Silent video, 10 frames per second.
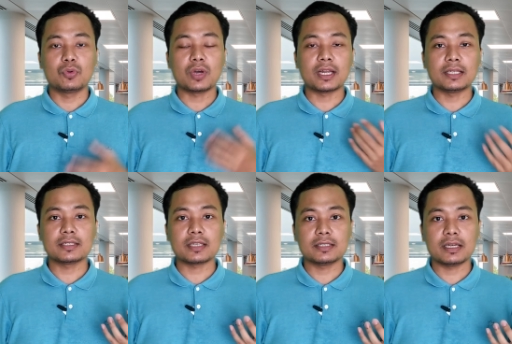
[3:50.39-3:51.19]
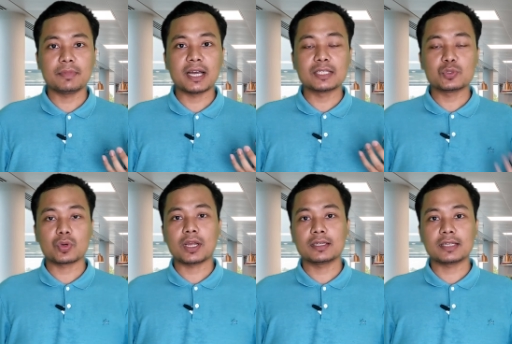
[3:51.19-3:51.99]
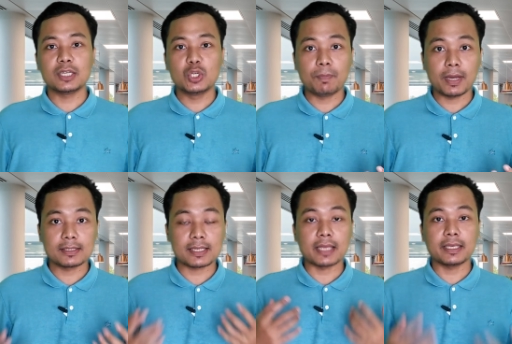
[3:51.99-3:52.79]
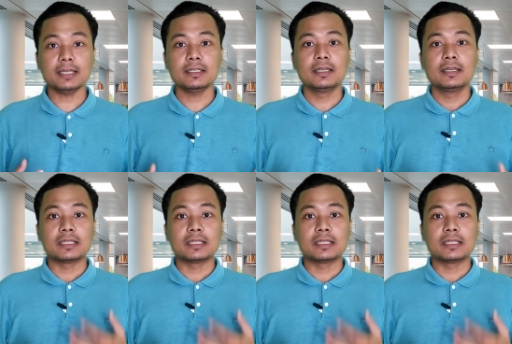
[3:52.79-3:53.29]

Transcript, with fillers: Bukan hanya saja menghancurkan kehidupan saya,